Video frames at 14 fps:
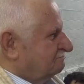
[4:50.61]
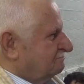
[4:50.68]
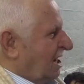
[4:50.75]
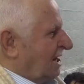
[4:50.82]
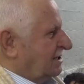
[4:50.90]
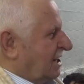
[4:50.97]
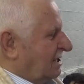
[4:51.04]

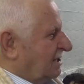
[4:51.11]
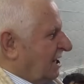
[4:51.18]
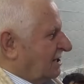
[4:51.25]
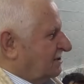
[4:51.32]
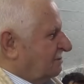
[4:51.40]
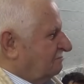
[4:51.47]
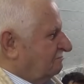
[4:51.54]
Nereden
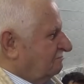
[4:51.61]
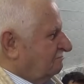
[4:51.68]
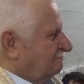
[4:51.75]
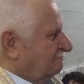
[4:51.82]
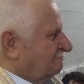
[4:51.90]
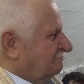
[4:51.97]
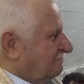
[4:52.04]
geldim?
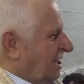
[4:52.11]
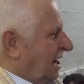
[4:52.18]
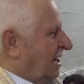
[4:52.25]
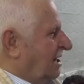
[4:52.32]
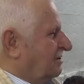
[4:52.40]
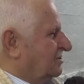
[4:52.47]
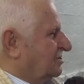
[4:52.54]

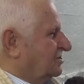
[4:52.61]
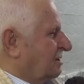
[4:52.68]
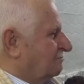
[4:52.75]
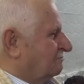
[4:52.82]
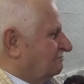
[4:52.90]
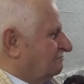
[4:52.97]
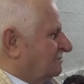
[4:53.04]
Nereye gideceğim?
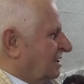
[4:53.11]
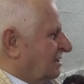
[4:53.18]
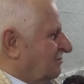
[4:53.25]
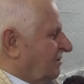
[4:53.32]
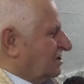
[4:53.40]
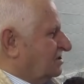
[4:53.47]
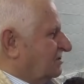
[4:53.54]

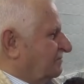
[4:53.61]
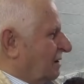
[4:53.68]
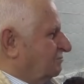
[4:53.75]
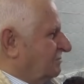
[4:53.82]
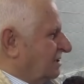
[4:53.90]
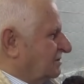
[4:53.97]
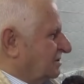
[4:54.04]

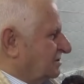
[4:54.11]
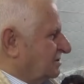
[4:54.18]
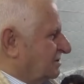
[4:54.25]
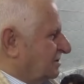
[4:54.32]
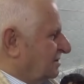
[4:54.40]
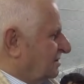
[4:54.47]
Vazifem nedir?